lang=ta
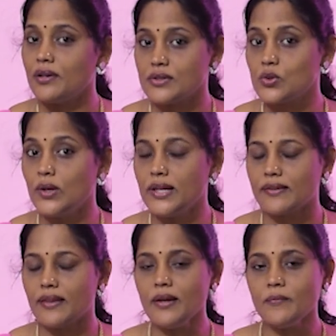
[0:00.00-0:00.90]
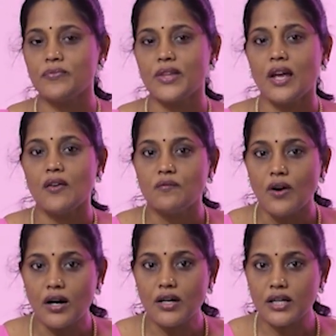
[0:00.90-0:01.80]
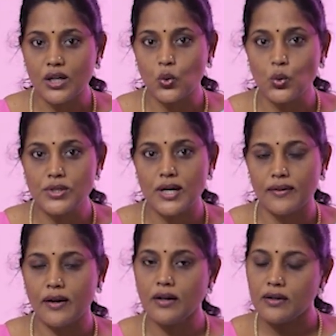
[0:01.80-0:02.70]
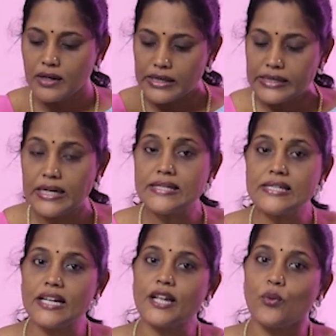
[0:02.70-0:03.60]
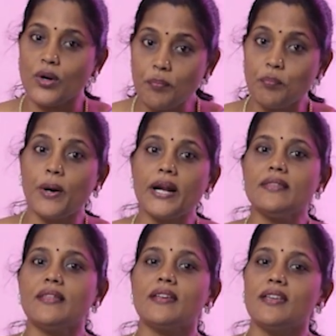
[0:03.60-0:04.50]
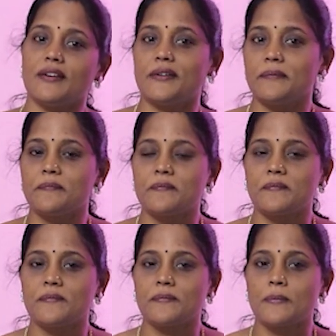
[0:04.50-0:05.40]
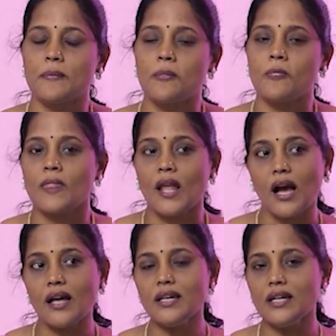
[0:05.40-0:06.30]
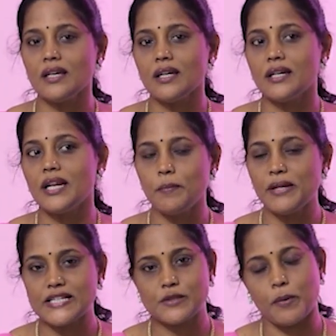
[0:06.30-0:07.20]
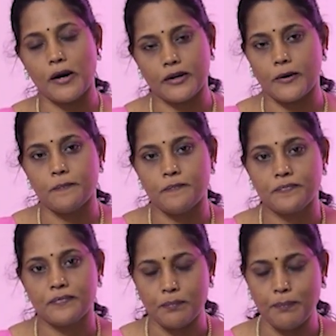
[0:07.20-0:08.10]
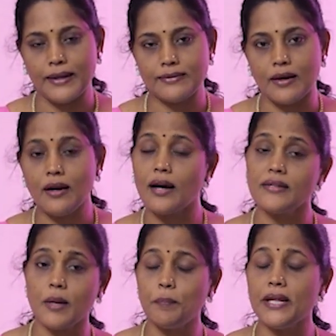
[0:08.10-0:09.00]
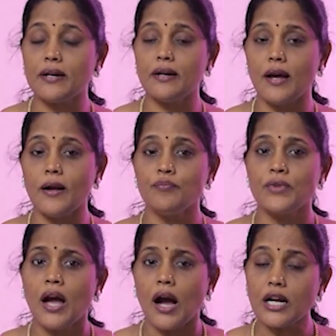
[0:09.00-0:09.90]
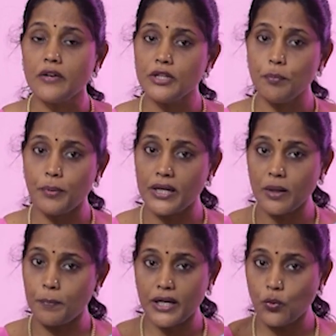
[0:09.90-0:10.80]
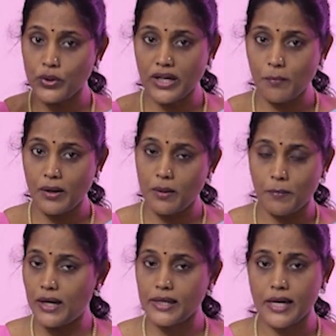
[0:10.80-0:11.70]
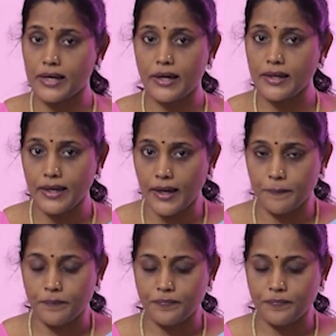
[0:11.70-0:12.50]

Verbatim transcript: சொல்லியிருந்தேன் வானகர குன்றில் தான் இளஞ்சலியனோட படை தங்கியிருக்கு அதை டைபீரியஸ் பார்க்குறான் பார்த்தா அது எப்படி இருக்குன்னா அங்கே வந்து பெரிய பெரிய உயரமான மாளிகைகள்லாம் இல்லை